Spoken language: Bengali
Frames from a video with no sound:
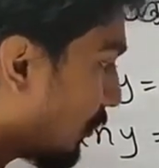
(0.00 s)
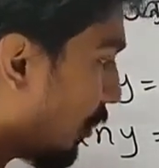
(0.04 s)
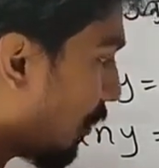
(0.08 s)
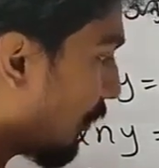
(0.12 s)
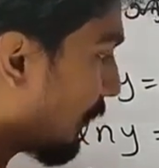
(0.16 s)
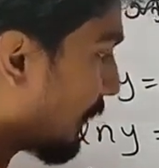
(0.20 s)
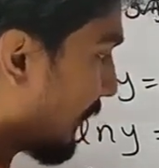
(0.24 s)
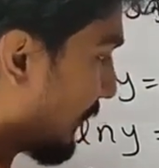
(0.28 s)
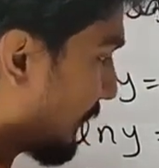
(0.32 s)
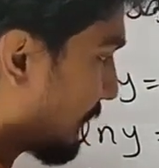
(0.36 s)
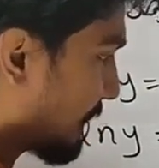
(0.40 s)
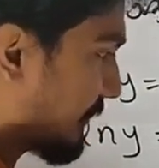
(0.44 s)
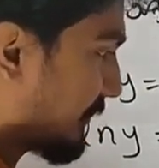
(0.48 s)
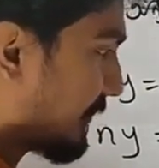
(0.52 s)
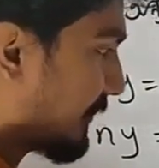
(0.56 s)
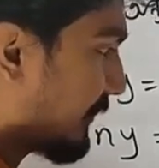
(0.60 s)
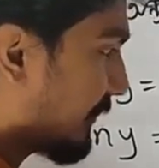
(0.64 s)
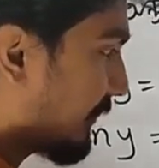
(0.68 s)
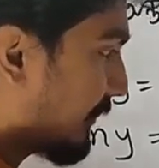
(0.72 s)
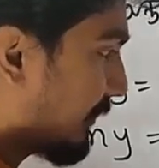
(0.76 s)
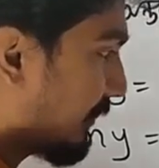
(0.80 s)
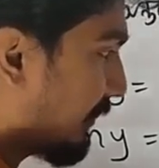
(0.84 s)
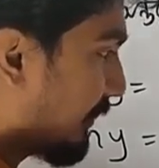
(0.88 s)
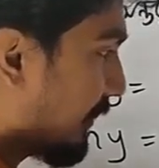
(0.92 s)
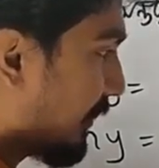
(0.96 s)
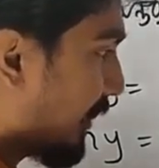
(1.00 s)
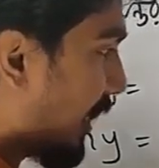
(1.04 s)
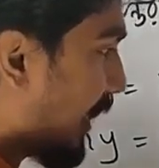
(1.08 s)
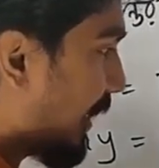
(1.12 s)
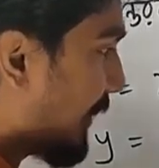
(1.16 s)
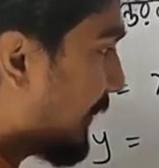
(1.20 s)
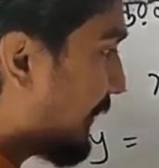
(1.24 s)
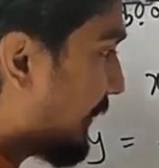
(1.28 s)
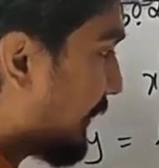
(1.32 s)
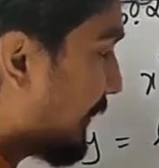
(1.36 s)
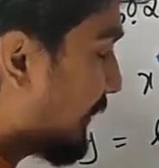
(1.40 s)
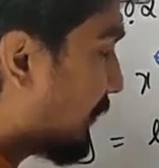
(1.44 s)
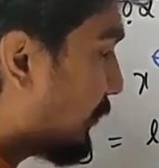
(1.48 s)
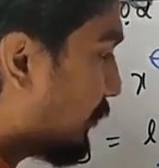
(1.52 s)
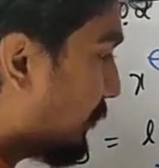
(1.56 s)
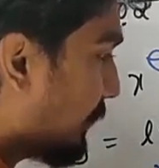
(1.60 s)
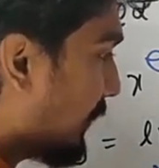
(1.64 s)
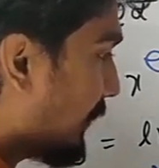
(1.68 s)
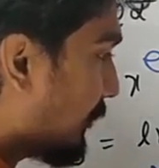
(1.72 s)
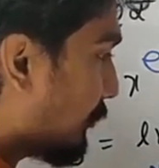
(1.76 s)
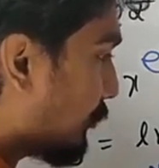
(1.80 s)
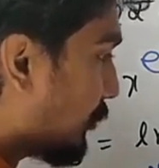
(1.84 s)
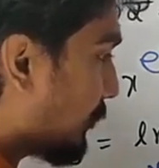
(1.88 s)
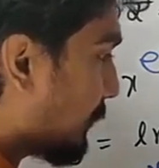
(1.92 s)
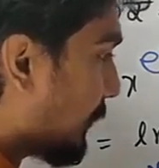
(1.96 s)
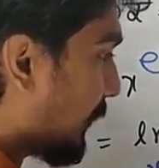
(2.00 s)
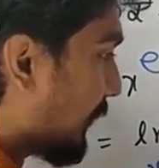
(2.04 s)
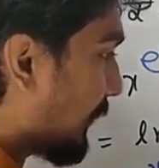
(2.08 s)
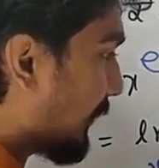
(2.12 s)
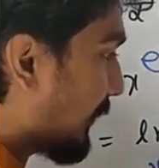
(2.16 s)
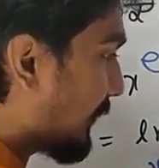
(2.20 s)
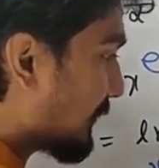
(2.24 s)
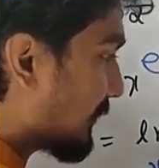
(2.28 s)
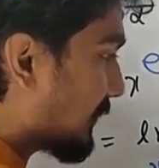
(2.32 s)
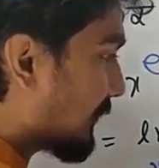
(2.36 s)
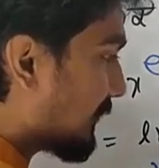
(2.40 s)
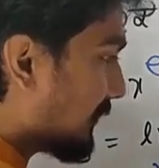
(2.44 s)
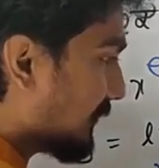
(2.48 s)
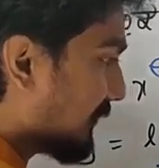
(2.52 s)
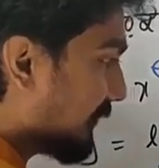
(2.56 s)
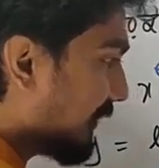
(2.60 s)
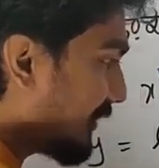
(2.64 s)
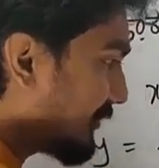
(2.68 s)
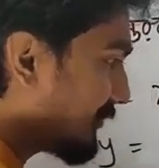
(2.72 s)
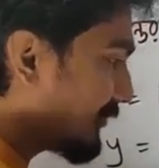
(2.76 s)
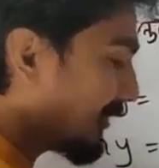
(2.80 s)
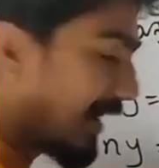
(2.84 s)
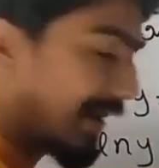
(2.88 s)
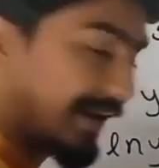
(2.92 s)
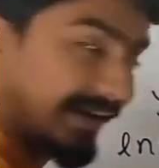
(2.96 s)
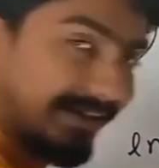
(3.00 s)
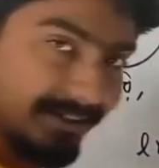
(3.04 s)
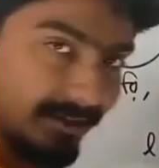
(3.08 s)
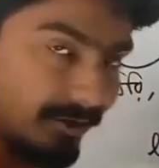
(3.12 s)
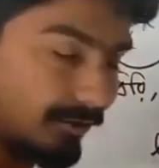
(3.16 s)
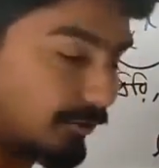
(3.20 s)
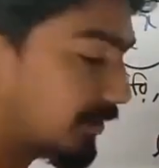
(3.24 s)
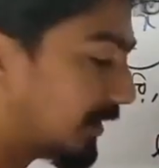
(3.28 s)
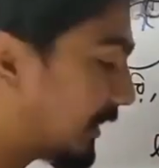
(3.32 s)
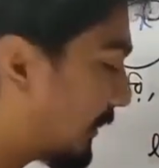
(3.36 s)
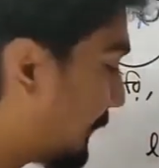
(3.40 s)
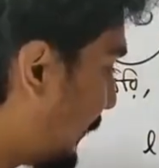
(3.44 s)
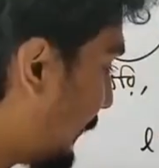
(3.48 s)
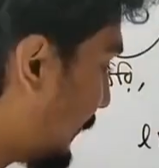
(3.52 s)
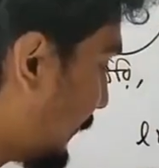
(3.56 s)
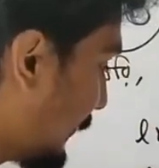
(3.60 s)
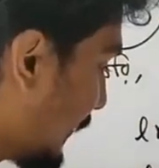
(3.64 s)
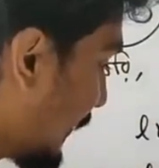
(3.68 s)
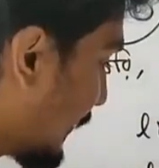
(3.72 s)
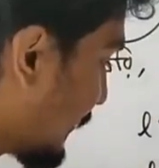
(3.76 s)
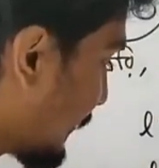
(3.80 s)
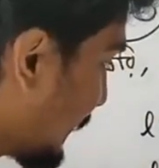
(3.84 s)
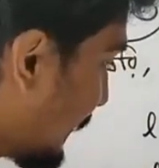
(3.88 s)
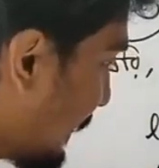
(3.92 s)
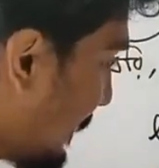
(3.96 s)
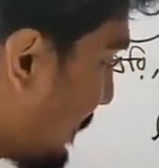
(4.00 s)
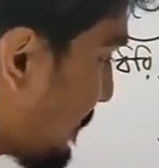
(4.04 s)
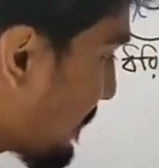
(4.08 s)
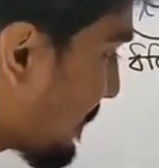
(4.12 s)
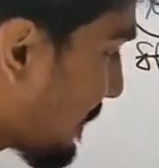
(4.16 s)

লন এক্স আর এখানে কী হবে ই টু দি পাওয়ার এক্স দেখছো আরেকটা অঙ্ক কীভাবে হয়ে যাচ্ছে